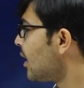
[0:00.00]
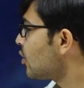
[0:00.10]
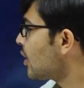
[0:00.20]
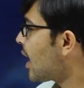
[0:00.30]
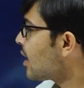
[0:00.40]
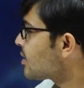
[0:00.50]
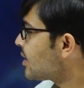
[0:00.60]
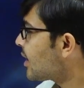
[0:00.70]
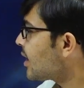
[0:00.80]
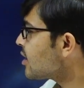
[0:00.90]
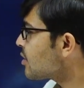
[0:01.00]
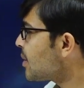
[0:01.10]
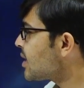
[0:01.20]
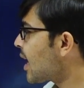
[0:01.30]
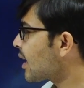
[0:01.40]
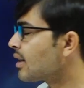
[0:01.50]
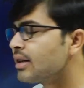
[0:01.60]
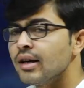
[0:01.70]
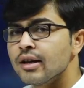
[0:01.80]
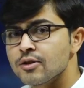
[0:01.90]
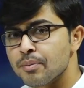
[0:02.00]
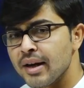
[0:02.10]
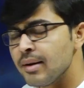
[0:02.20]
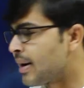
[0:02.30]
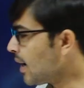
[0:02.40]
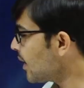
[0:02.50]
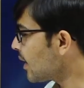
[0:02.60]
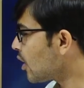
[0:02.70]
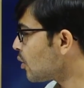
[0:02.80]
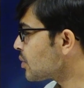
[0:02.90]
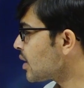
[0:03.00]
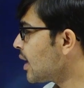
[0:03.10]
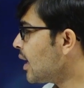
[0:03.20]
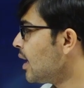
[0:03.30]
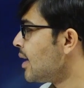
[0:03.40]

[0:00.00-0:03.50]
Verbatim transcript: तो यहाँ सेटिंग्स में जाकर स्पीड मेंटेन का ऑप्शन है